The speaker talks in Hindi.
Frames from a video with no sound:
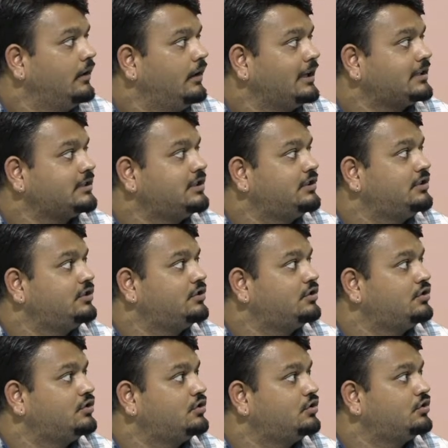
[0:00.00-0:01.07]

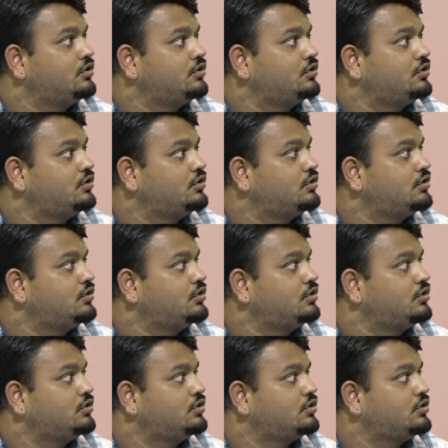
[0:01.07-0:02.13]

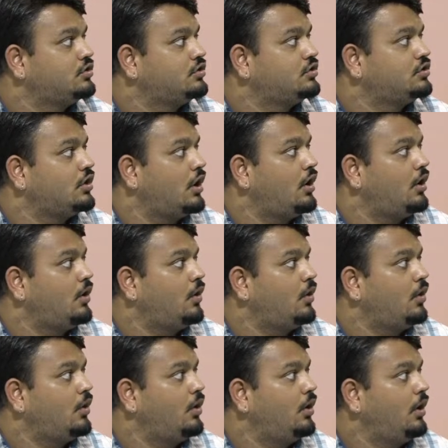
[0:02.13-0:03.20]
अच्छो
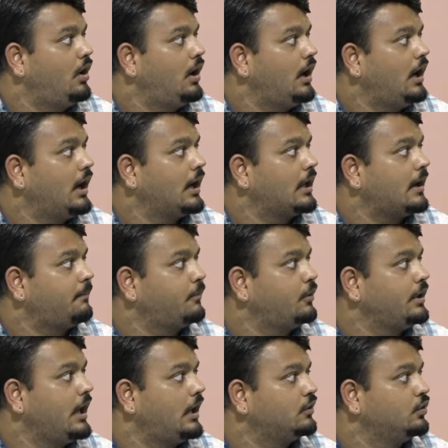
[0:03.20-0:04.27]
अगर आपको
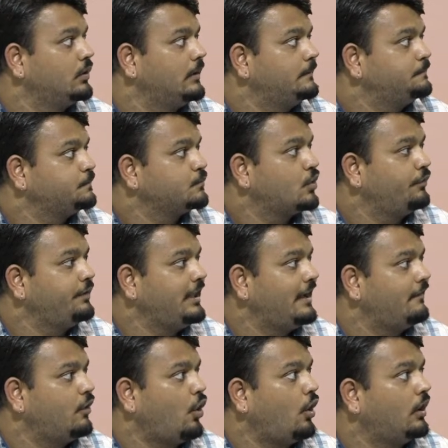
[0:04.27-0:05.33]
याद होगा तो वी
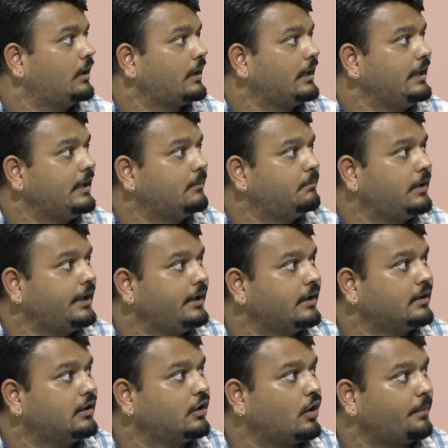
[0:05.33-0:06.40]
हैव ऑलरेडी कंप्लीटेड
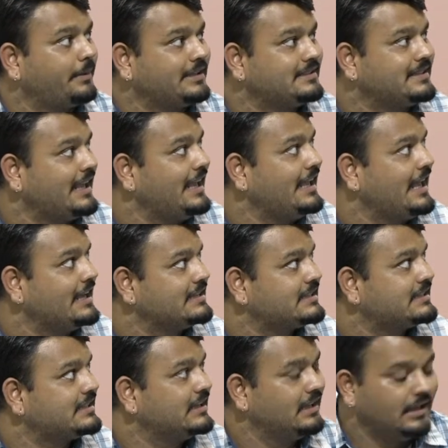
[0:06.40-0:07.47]
द टॉपिक से यस
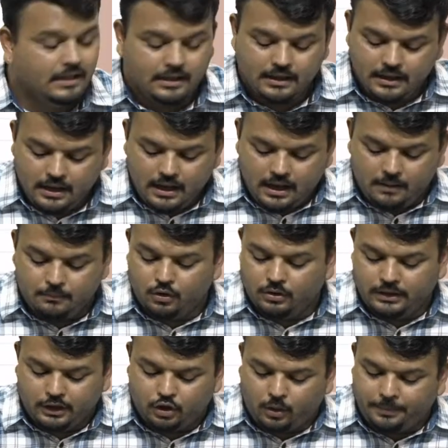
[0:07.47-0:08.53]
हम लोग
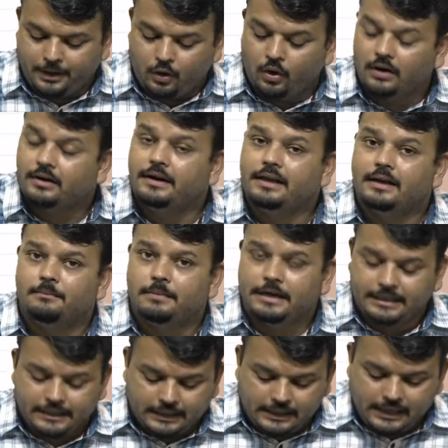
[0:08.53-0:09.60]
ने टॉपिक ऑलरेडी
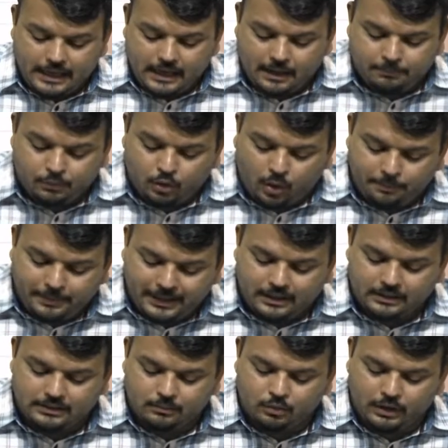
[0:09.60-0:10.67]
कंप्लीट कर लिया है अब टॉपिक
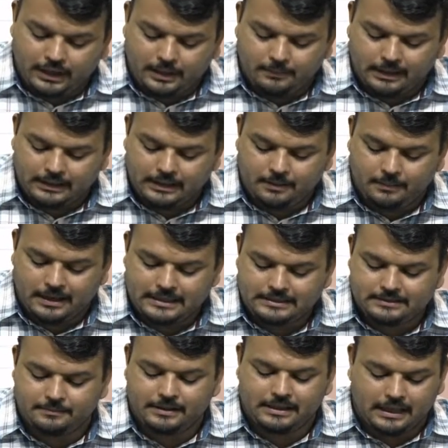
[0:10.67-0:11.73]
खत्म होने के बाद हमारी
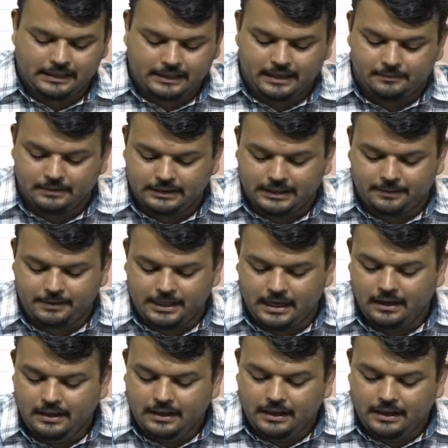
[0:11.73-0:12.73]
जिम्मेदारी क्या बनती है भैया